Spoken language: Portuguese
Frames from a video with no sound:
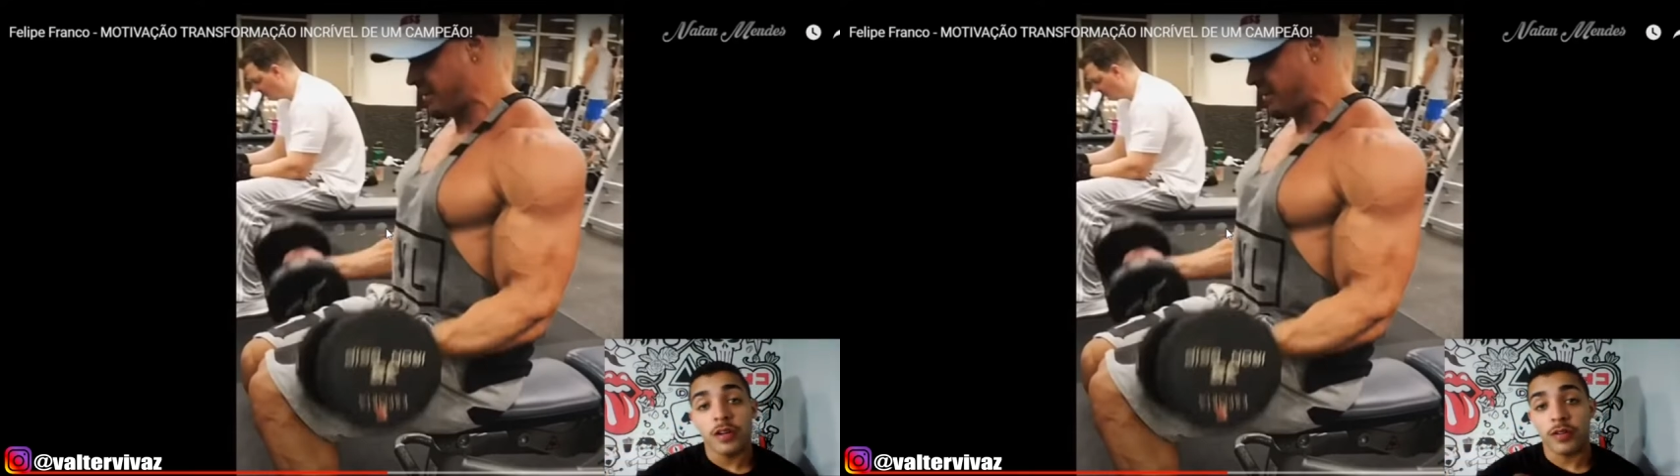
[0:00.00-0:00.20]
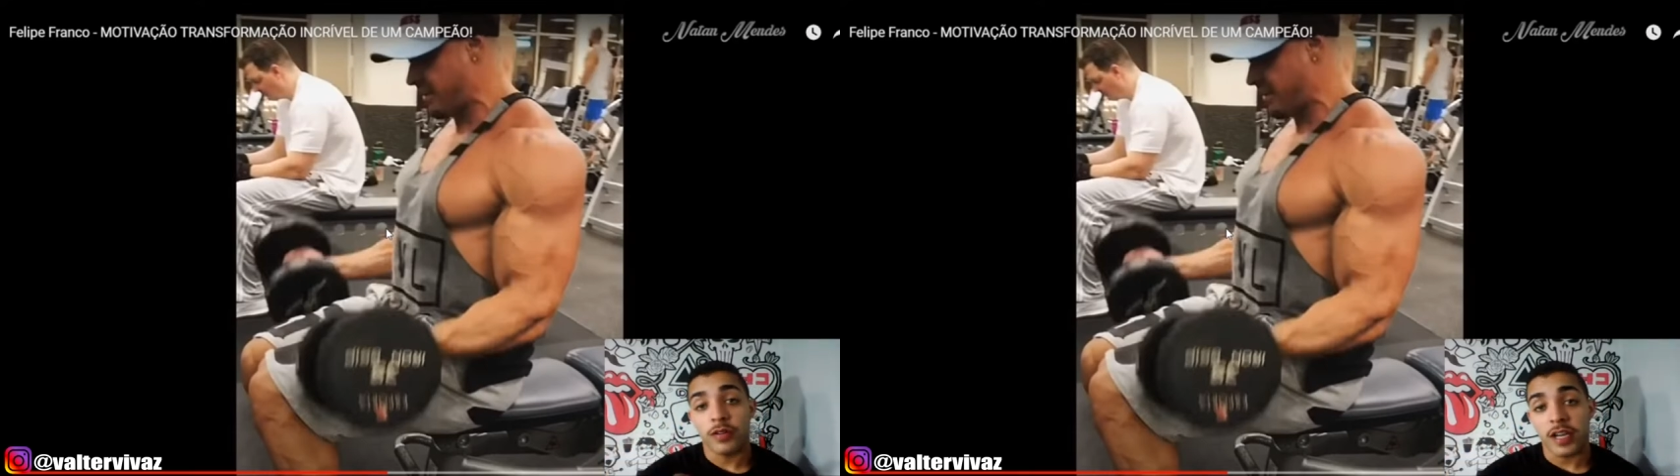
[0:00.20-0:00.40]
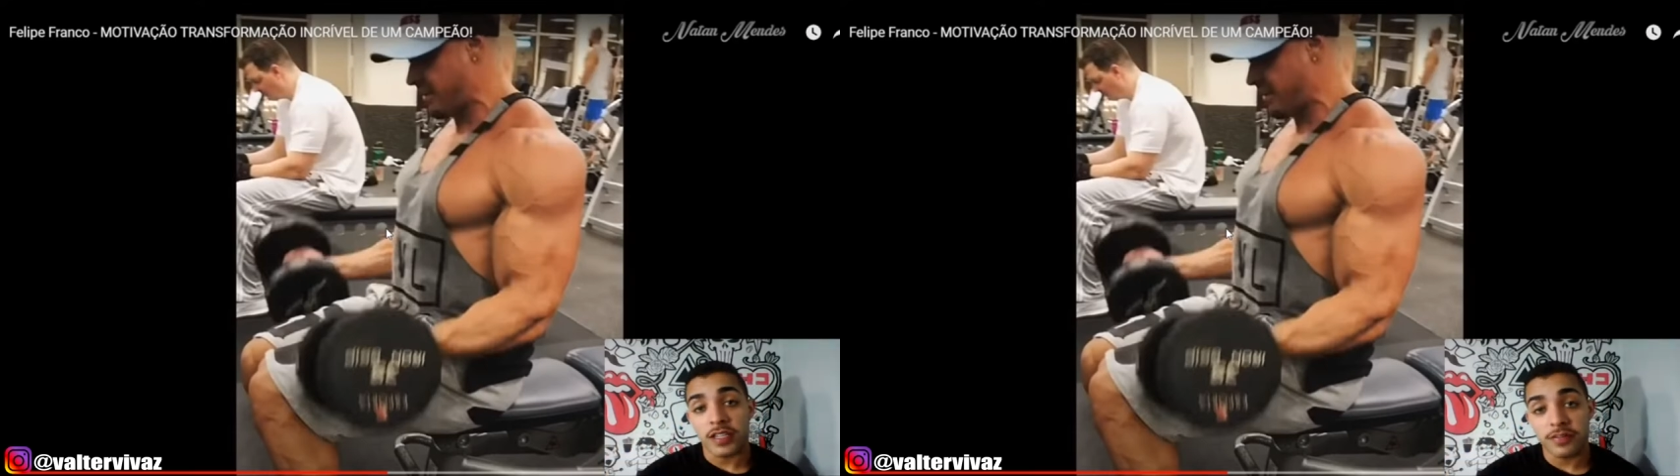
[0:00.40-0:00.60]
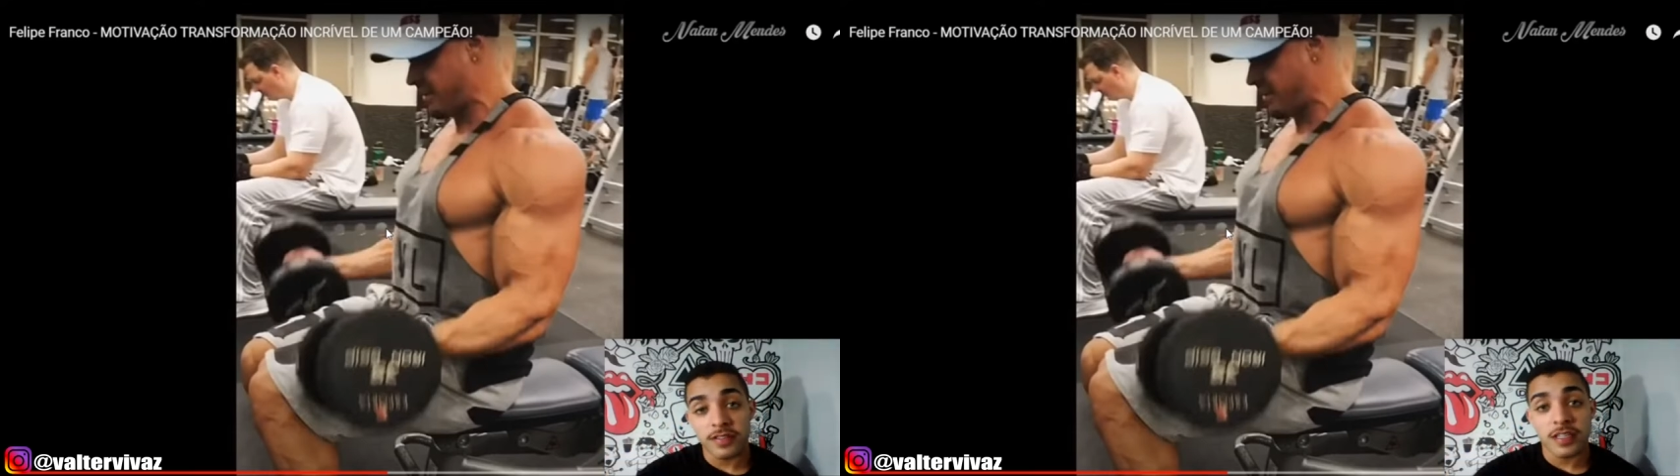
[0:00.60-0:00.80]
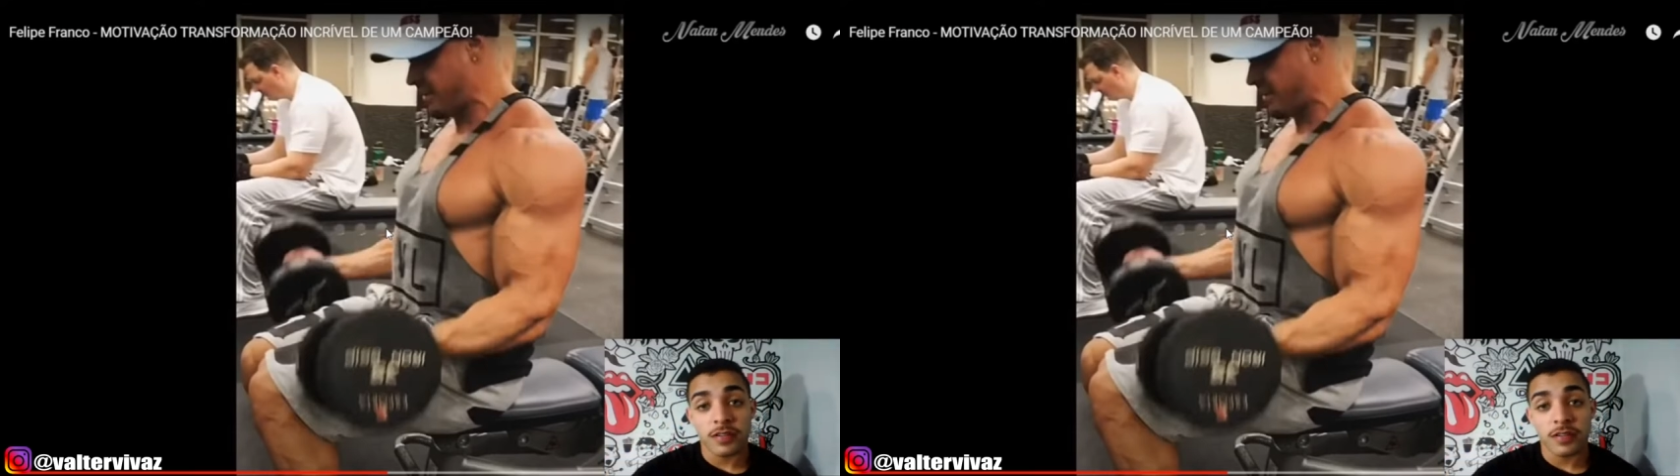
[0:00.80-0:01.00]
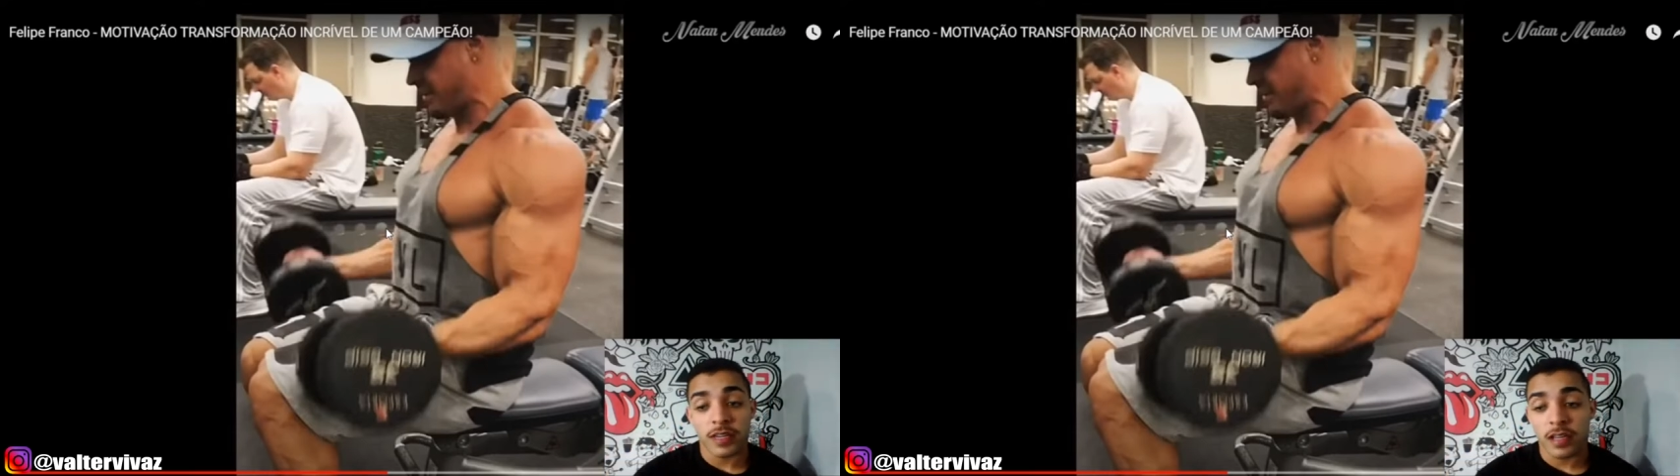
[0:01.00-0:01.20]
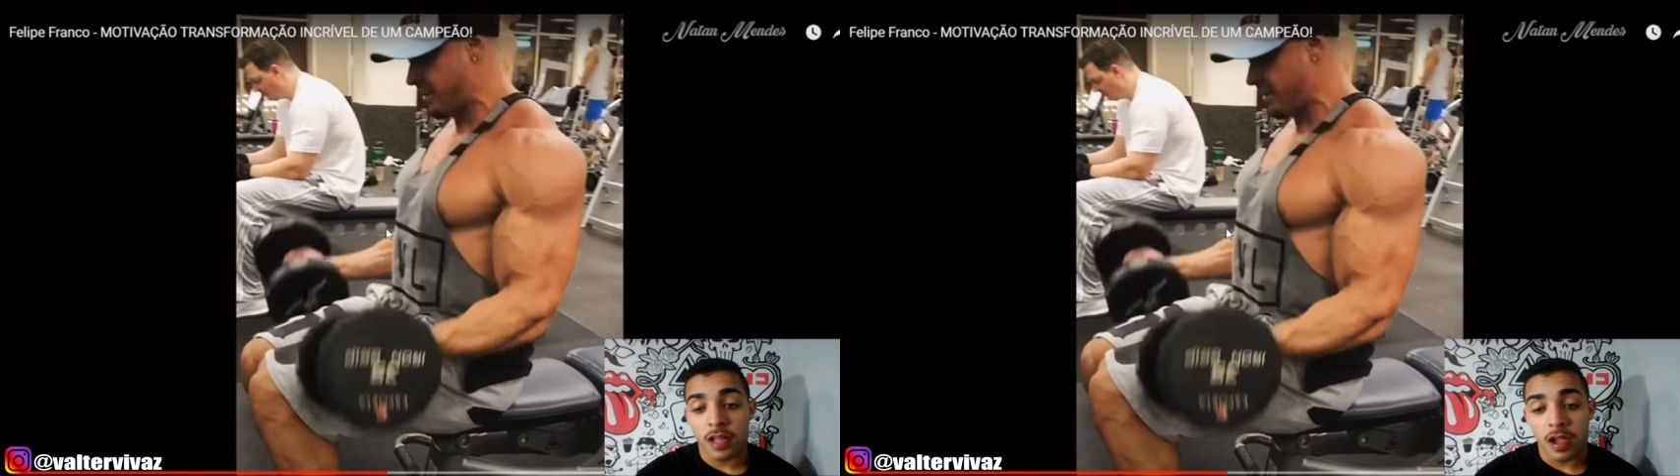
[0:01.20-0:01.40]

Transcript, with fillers: O cara é divisão, hein?